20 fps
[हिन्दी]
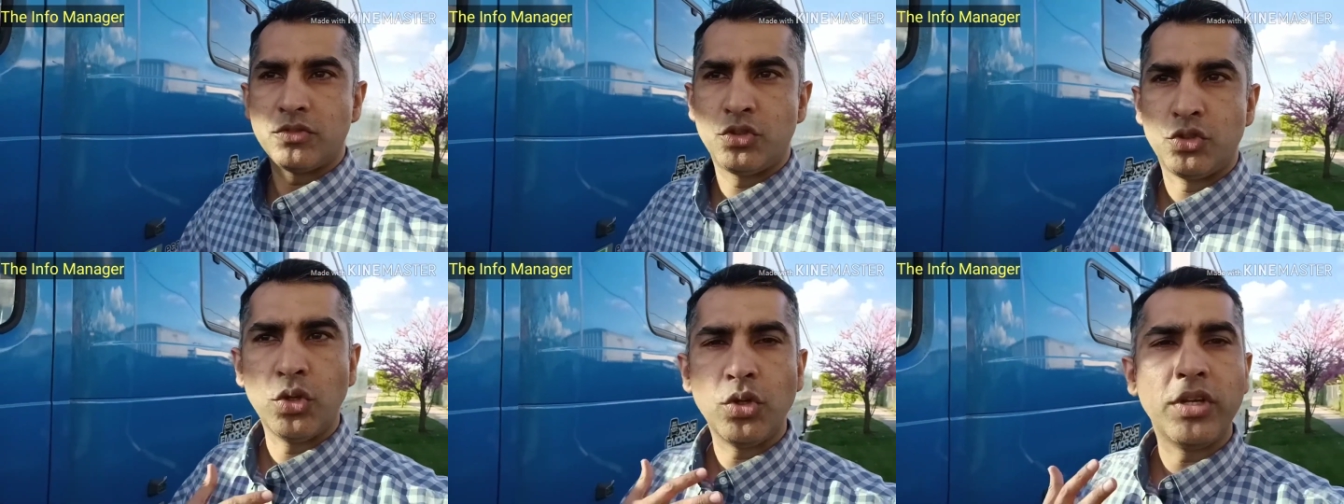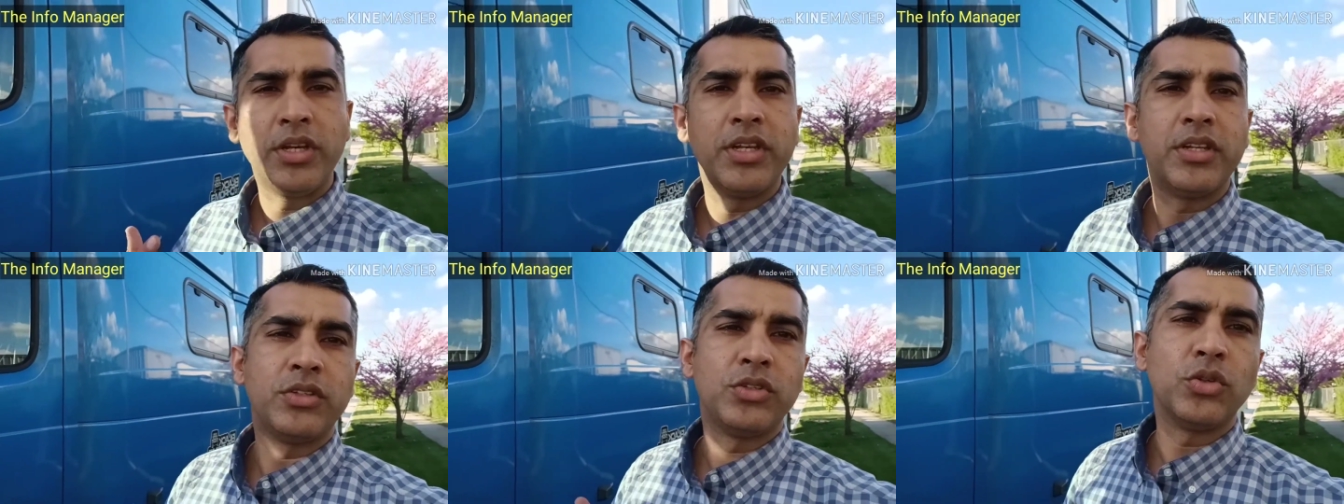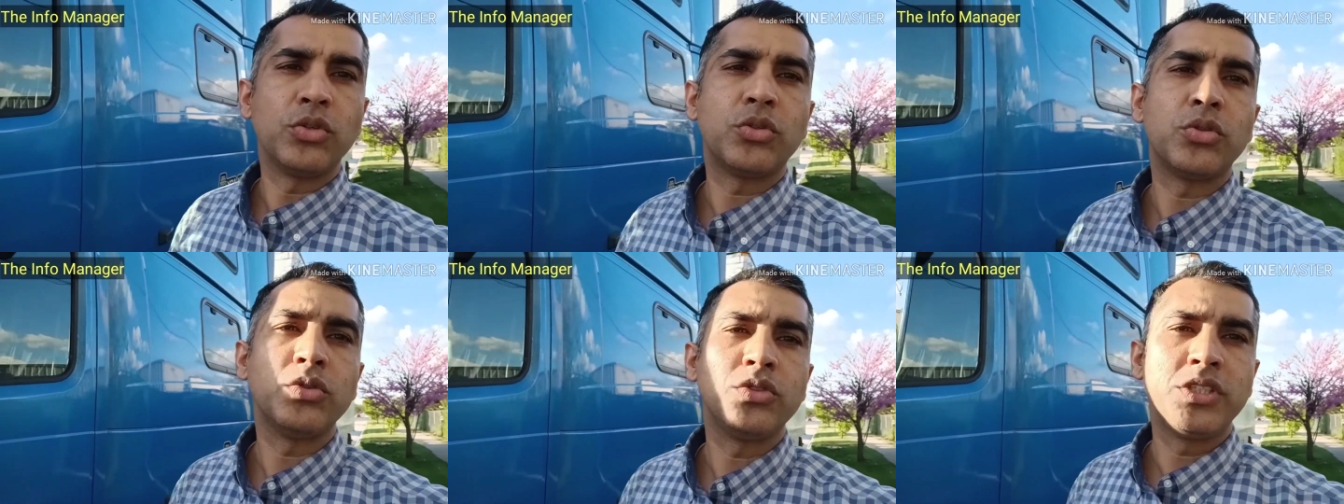जो
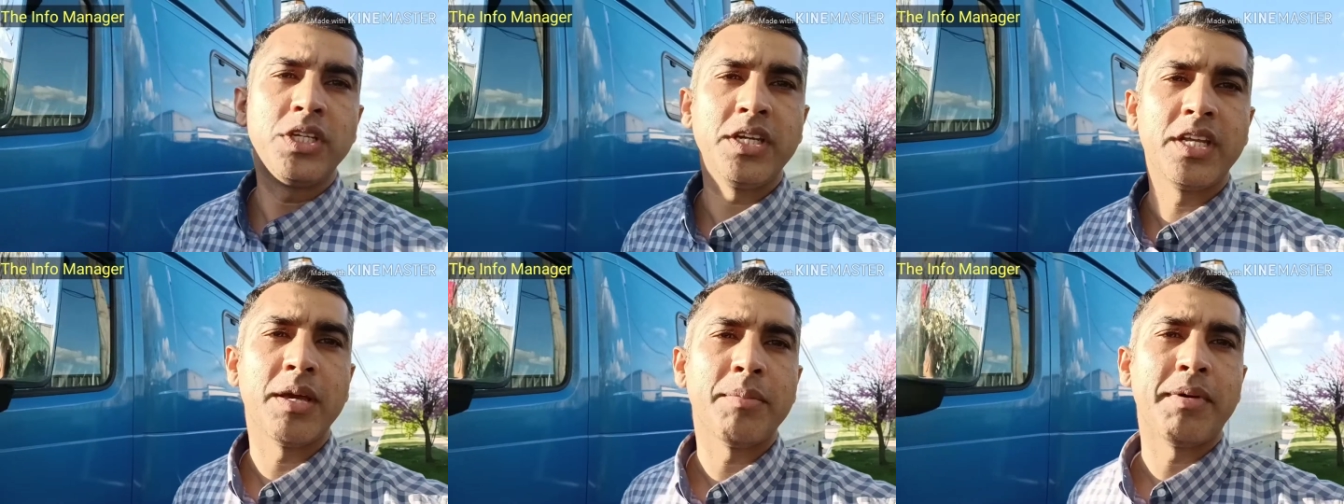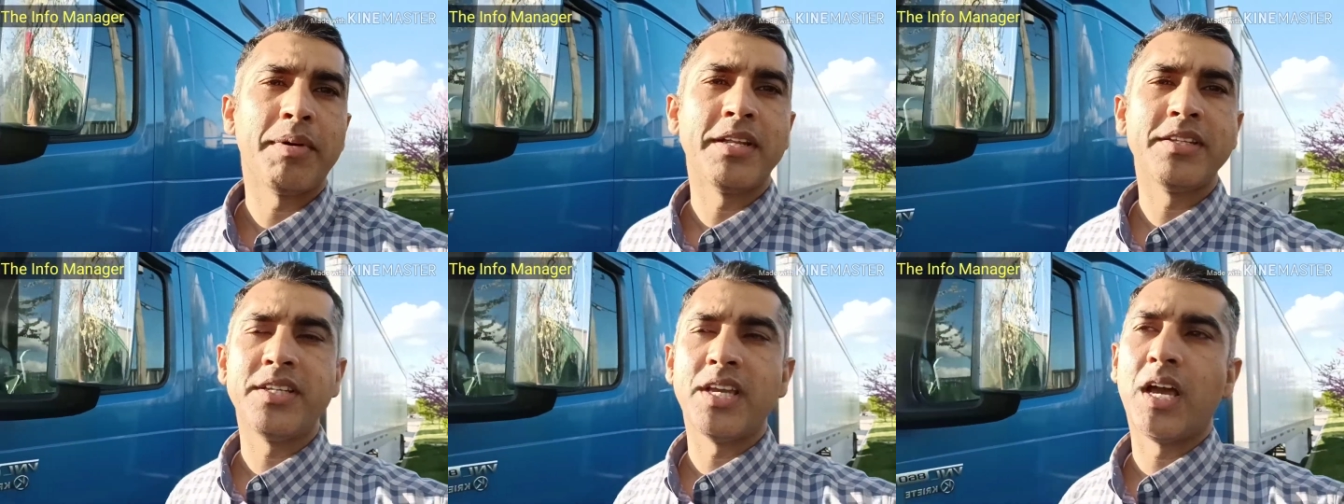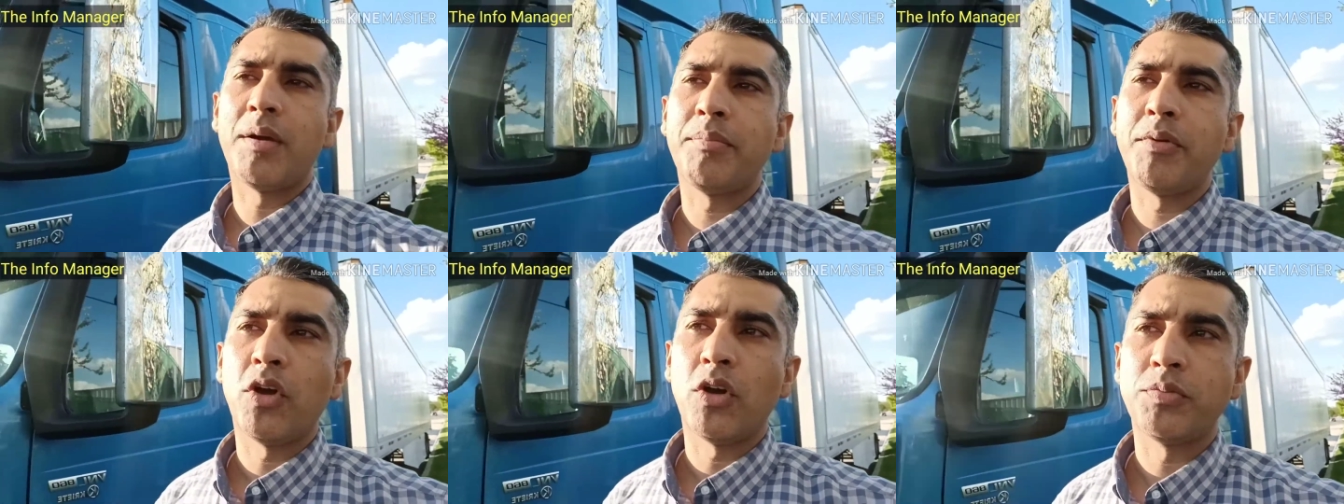जो तो जिनके पास
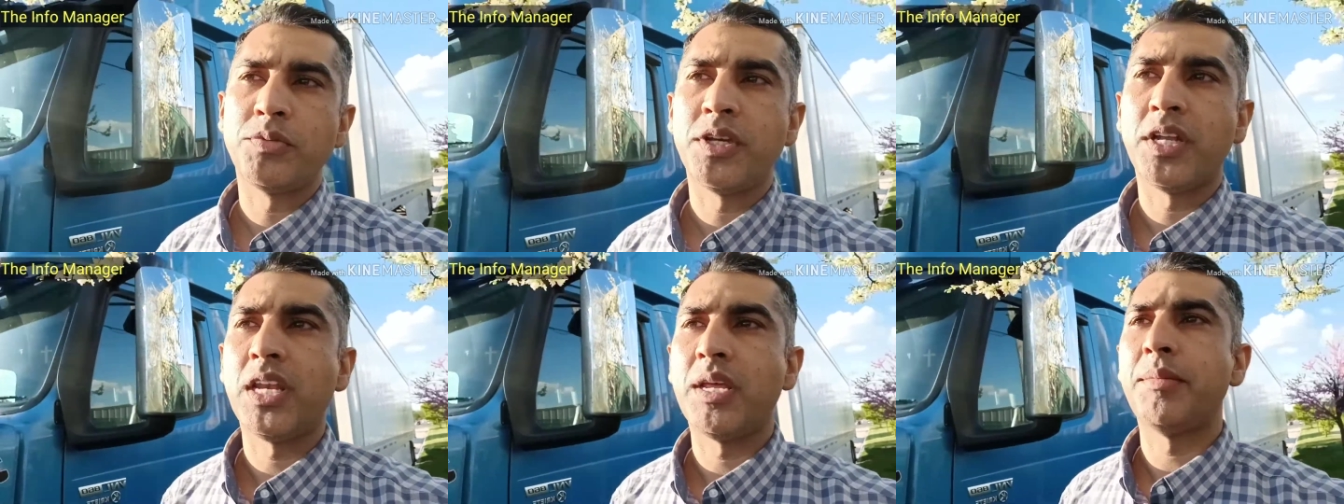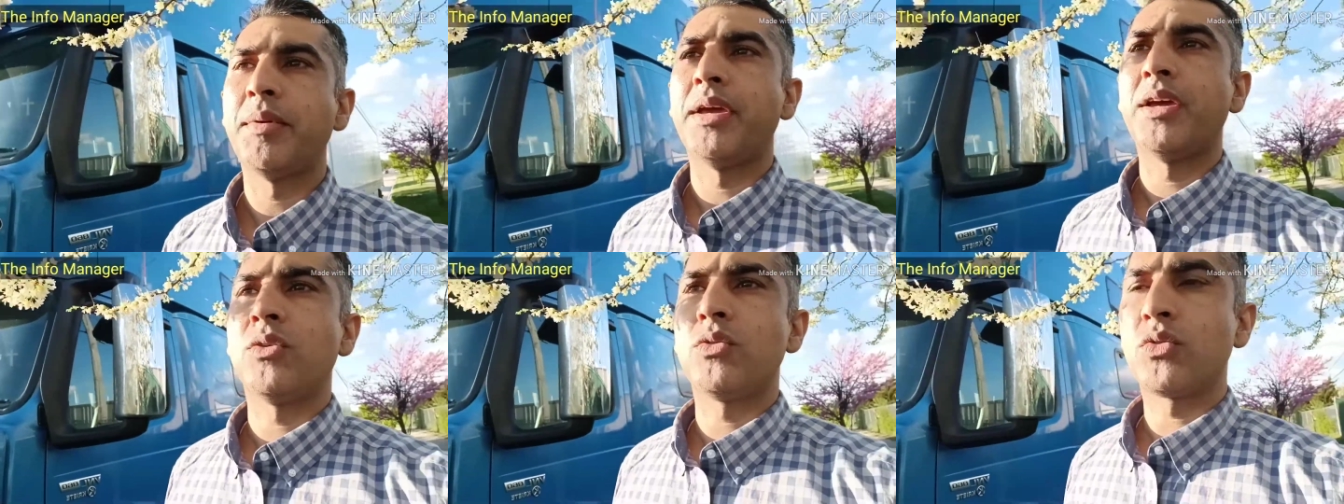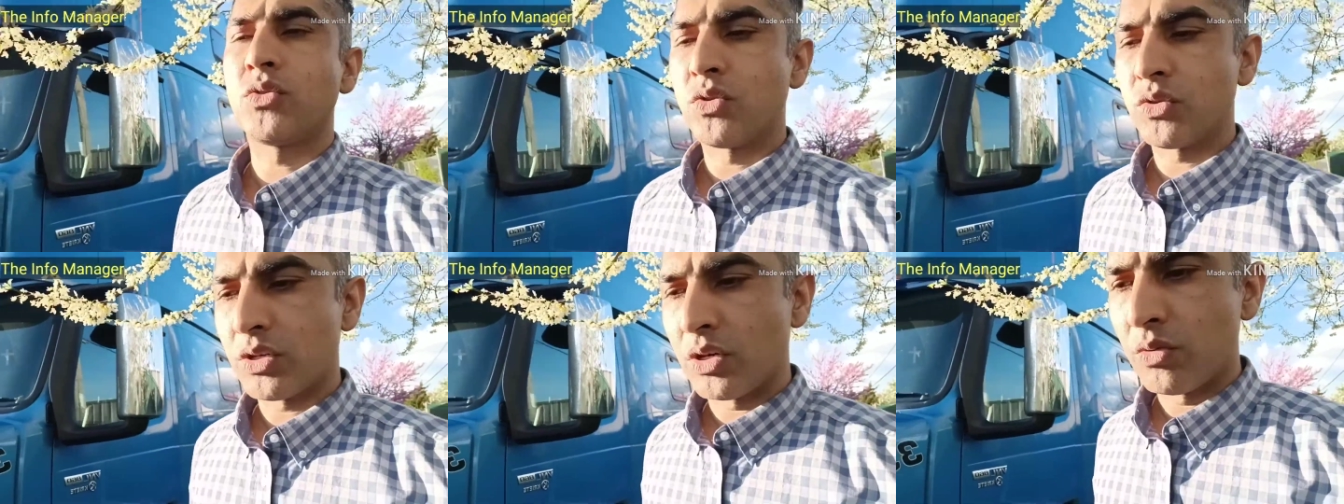यहाँ पे ऑप्शन है मैं
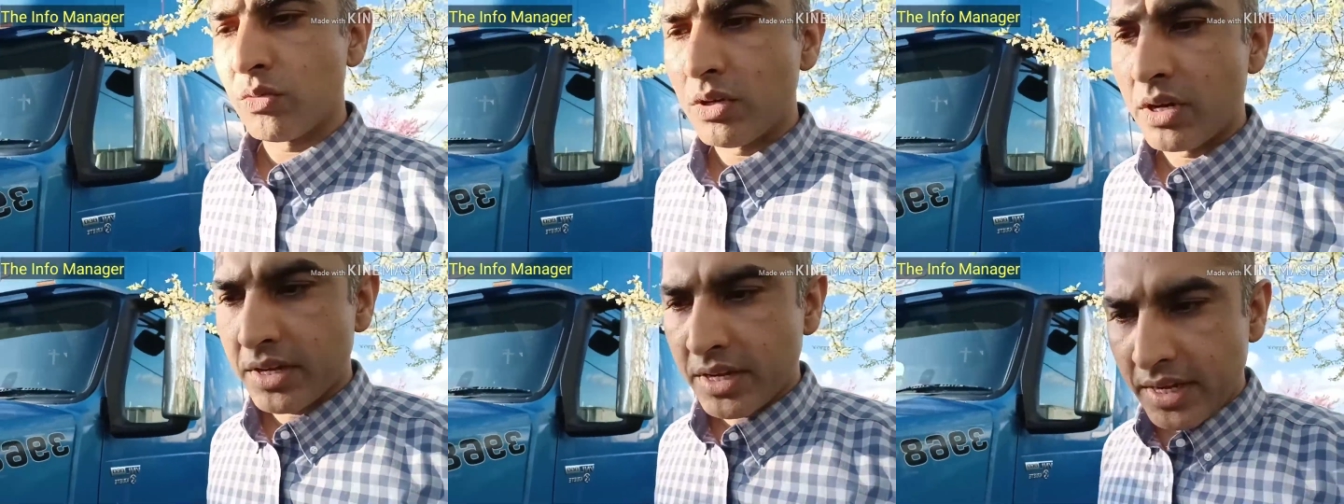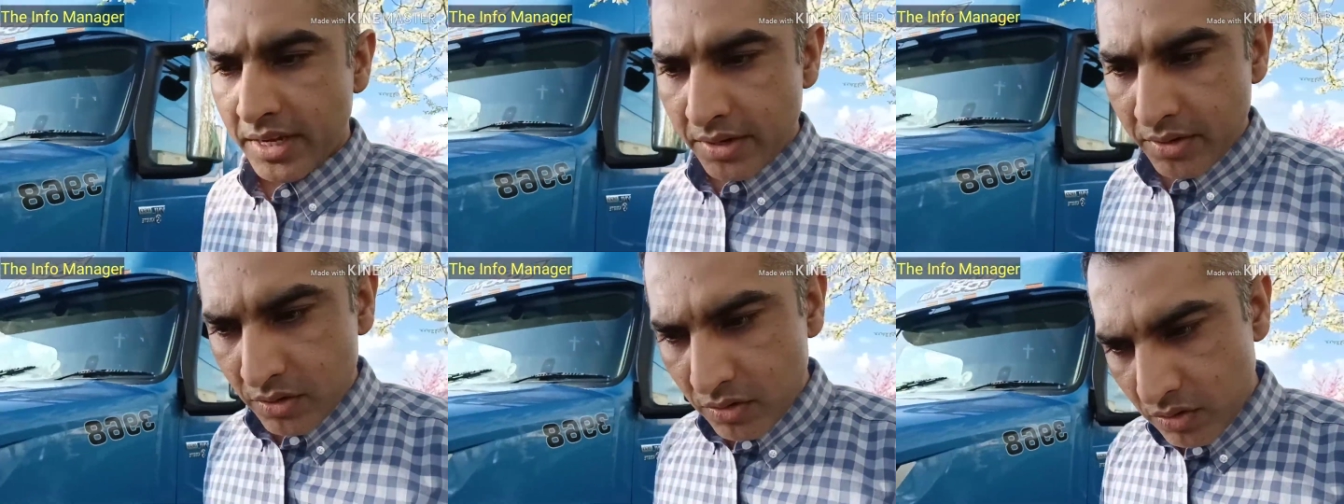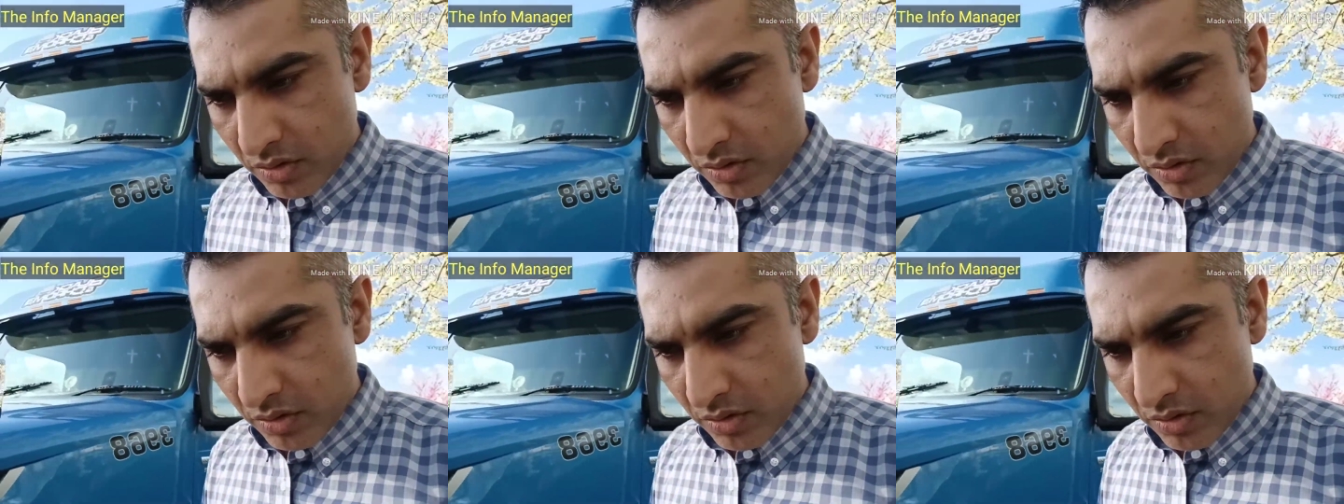उनको कहूँगा कि